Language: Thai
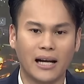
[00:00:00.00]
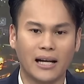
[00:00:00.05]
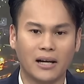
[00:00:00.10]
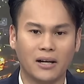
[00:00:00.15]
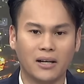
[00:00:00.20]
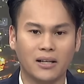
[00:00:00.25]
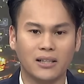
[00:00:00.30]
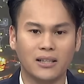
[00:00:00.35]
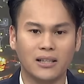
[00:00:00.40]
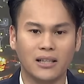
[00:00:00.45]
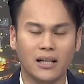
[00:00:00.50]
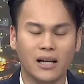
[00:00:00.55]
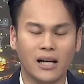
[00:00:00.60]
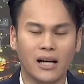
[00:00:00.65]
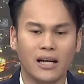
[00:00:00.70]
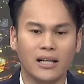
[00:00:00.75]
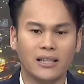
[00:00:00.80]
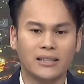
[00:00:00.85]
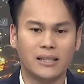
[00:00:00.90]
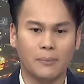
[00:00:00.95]
รือกันเนี่ยก็คือ
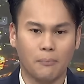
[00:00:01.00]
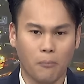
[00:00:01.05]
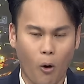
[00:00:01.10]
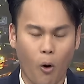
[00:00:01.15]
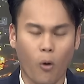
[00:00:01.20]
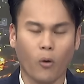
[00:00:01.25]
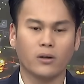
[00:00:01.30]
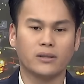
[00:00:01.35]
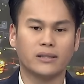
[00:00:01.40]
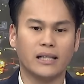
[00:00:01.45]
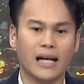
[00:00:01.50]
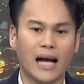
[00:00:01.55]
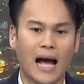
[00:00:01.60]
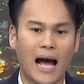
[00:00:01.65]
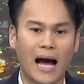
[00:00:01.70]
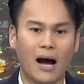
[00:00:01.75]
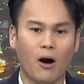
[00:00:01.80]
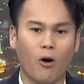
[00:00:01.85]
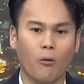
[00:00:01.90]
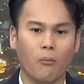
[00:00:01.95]
16 สิง
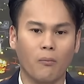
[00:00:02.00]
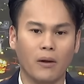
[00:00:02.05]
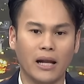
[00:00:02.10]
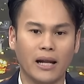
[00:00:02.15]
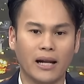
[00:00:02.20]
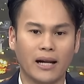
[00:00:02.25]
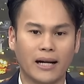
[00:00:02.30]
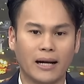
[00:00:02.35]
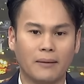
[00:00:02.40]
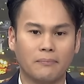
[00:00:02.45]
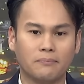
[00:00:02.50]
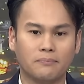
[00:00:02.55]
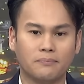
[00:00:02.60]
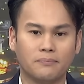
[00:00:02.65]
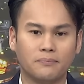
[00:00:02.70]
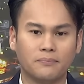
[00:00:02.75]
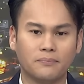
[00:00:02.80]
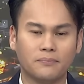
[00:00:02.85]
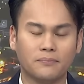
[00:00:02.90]
หาคมนี้นะครับ